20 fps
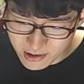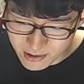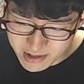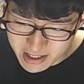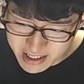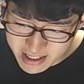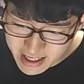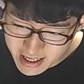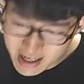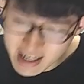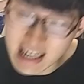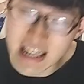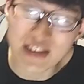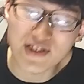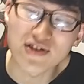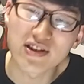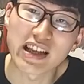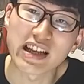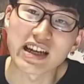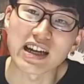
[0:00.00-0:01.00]
こちら前回
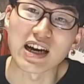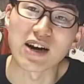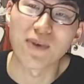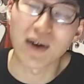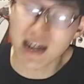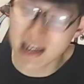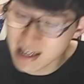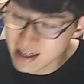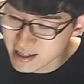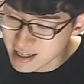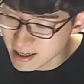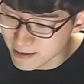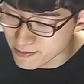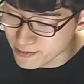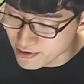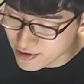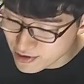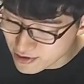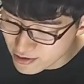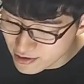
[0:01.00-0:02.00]
17位からワンランクアップ
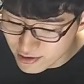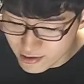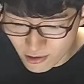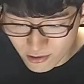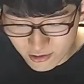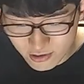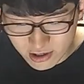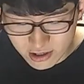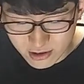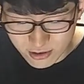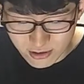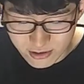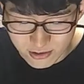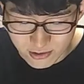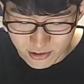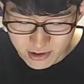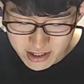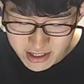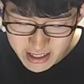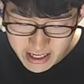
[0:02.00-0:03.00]
16位という
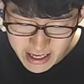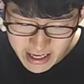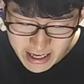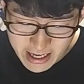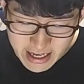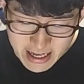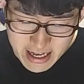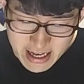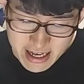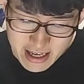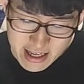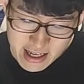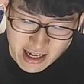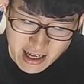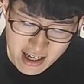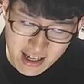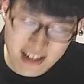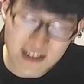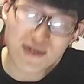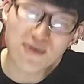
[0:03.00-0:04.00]
声ですね。いや、相
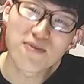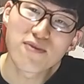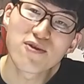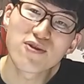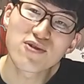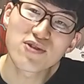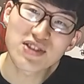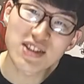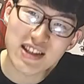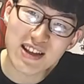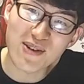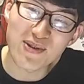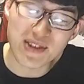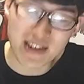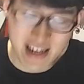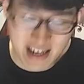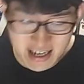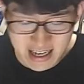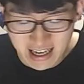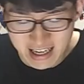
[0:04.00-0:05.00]
変わらずおもろいっすね、こち
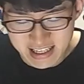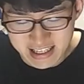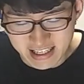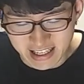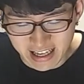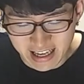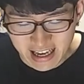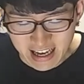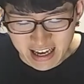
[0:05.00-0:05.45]
らに関してね。